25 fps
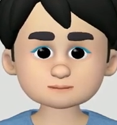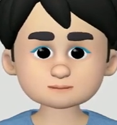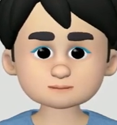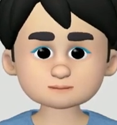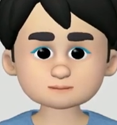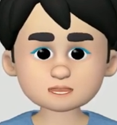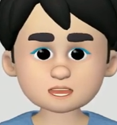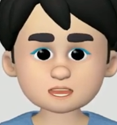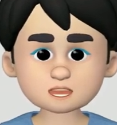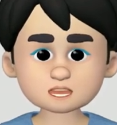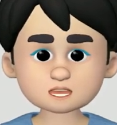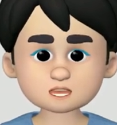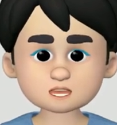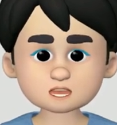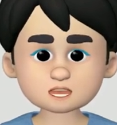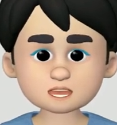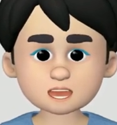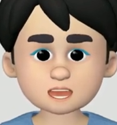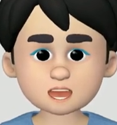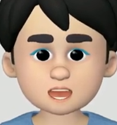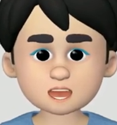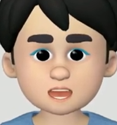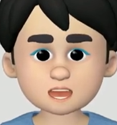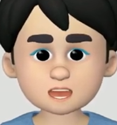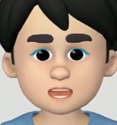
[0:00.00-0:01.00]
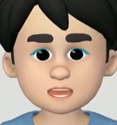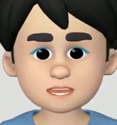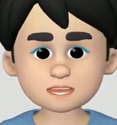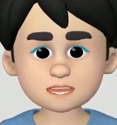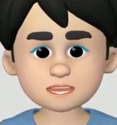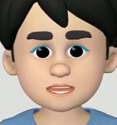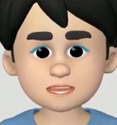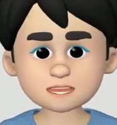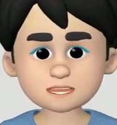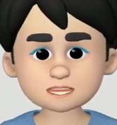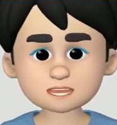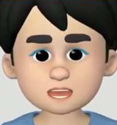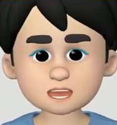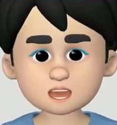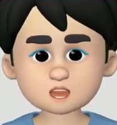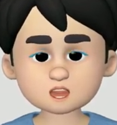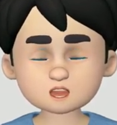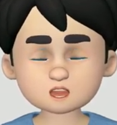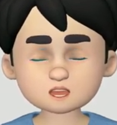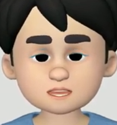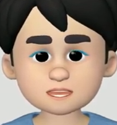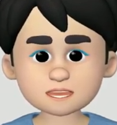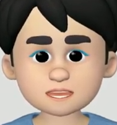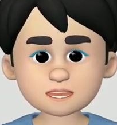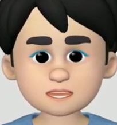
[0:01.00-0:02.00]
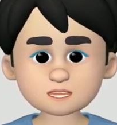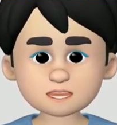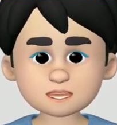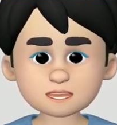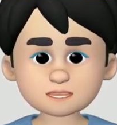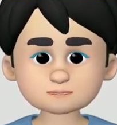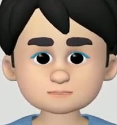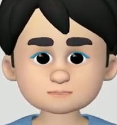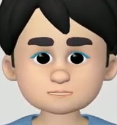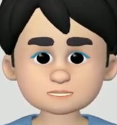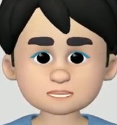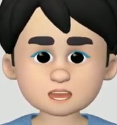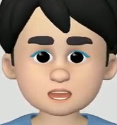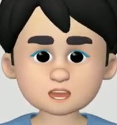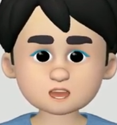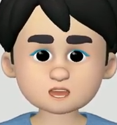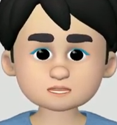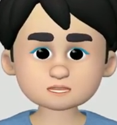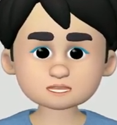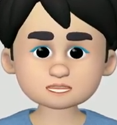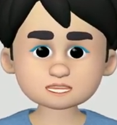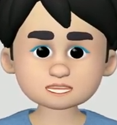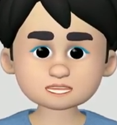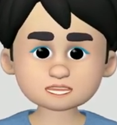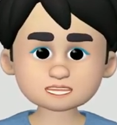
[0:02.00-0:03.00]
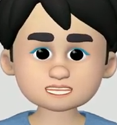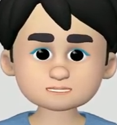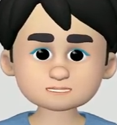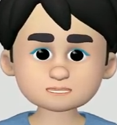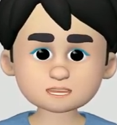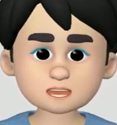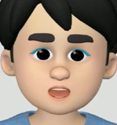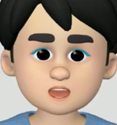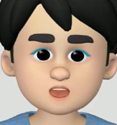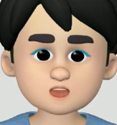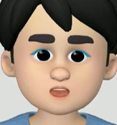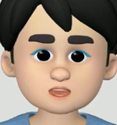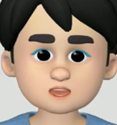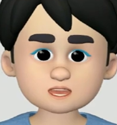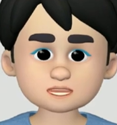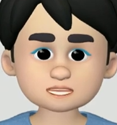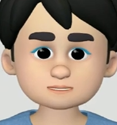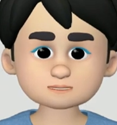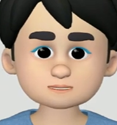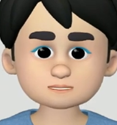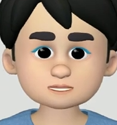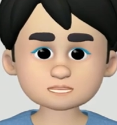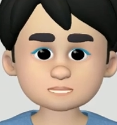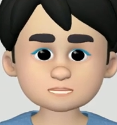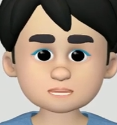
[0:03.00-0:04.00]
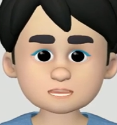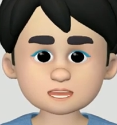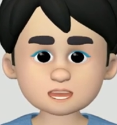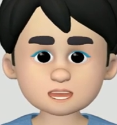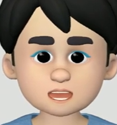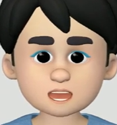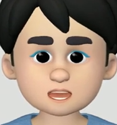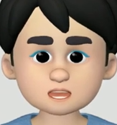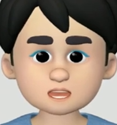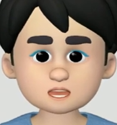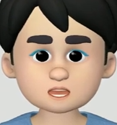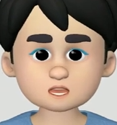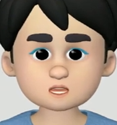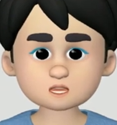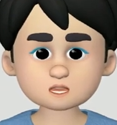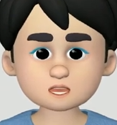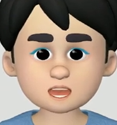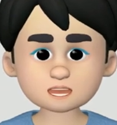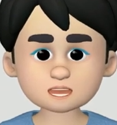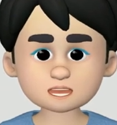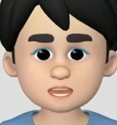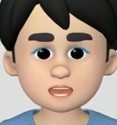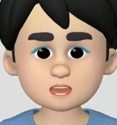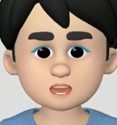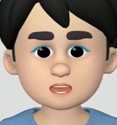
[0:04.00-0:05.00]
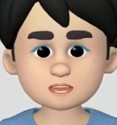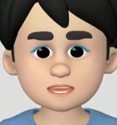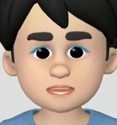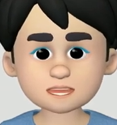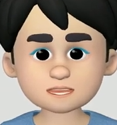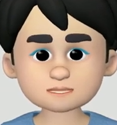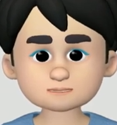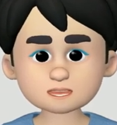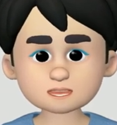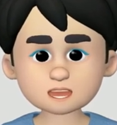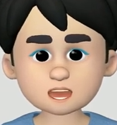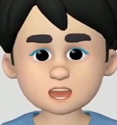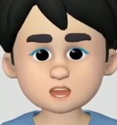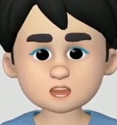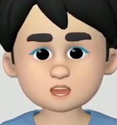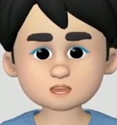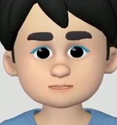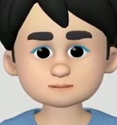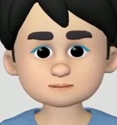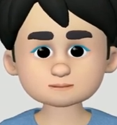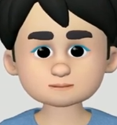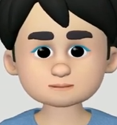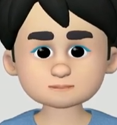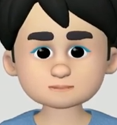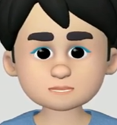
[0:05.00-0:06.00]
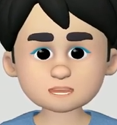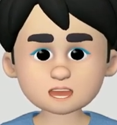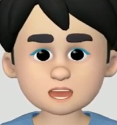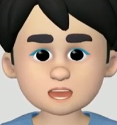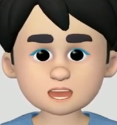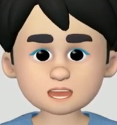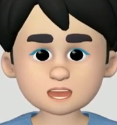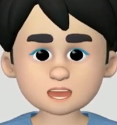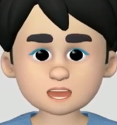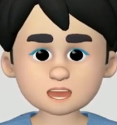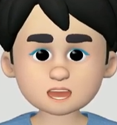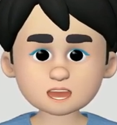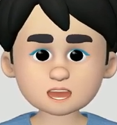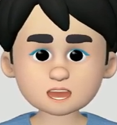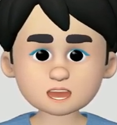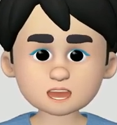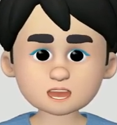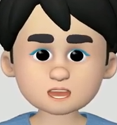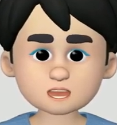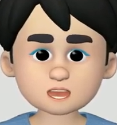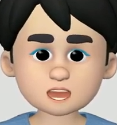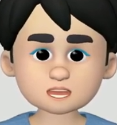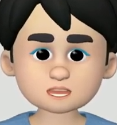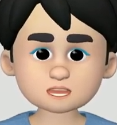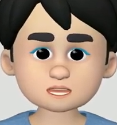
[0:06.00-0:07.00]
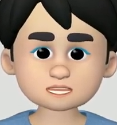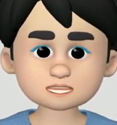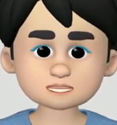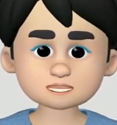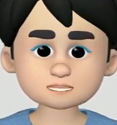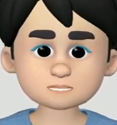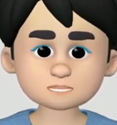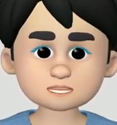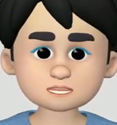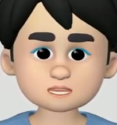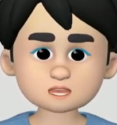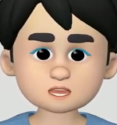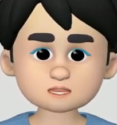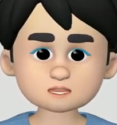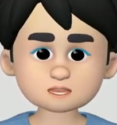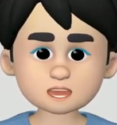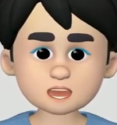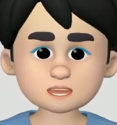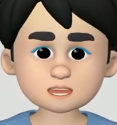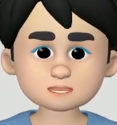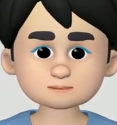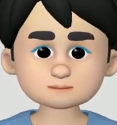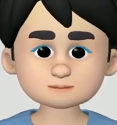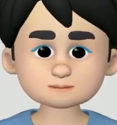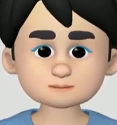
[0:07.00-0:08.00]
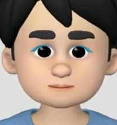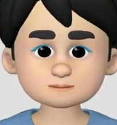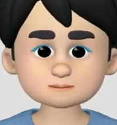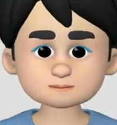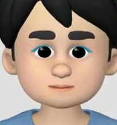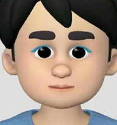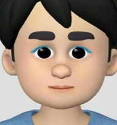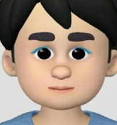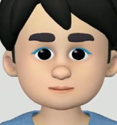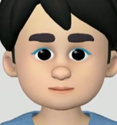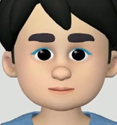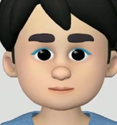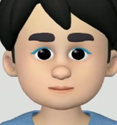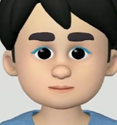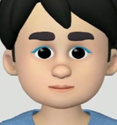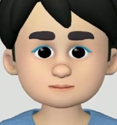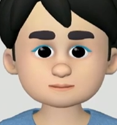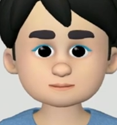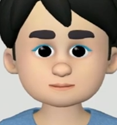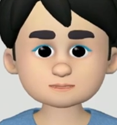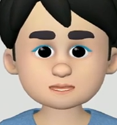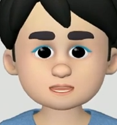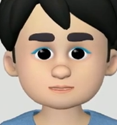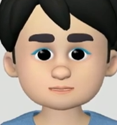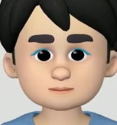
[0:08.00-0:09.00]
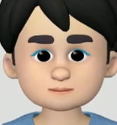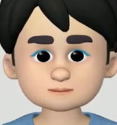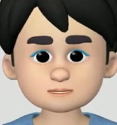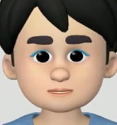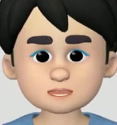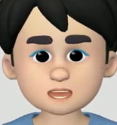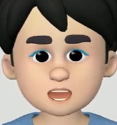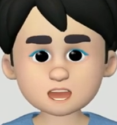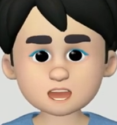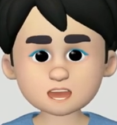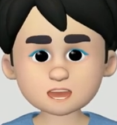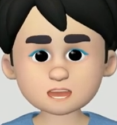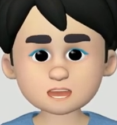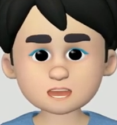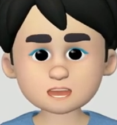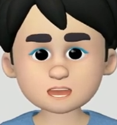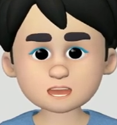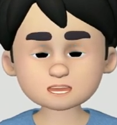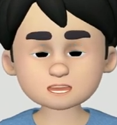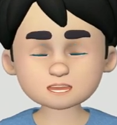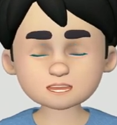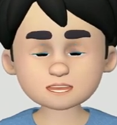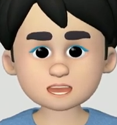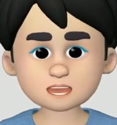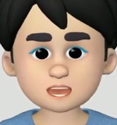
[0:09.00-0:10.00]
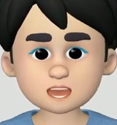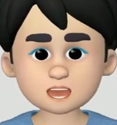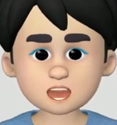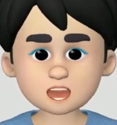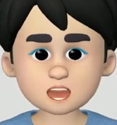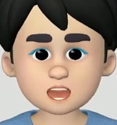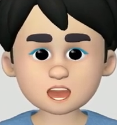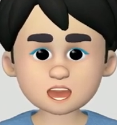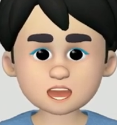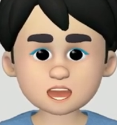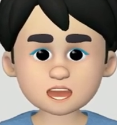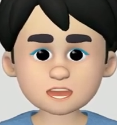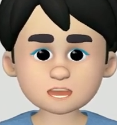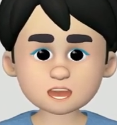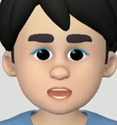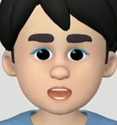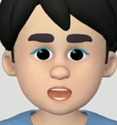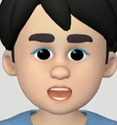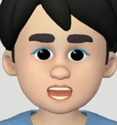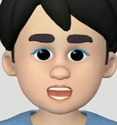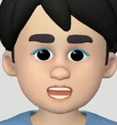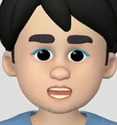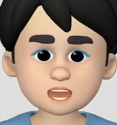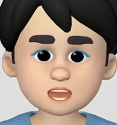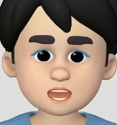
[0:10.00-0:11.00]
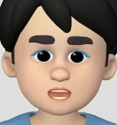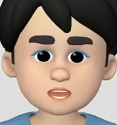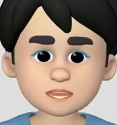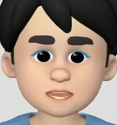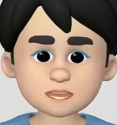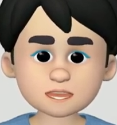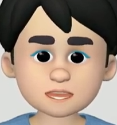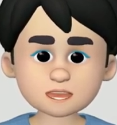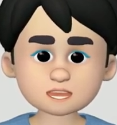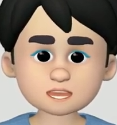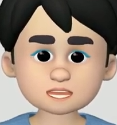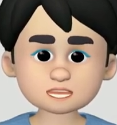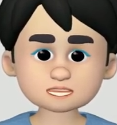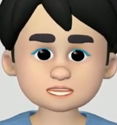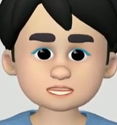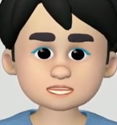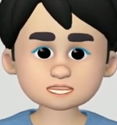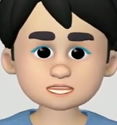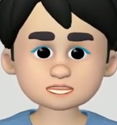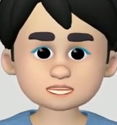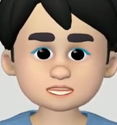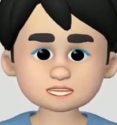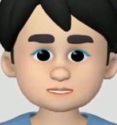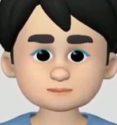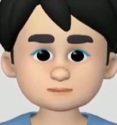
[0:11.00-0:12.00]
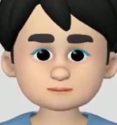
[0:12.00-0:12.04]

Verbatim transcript: Kagad namang nilinaw ni D na ang Chinese government ay maaaring walang direktang kinalaman sa cyber attack at ang maaari lamang nilang masabi ay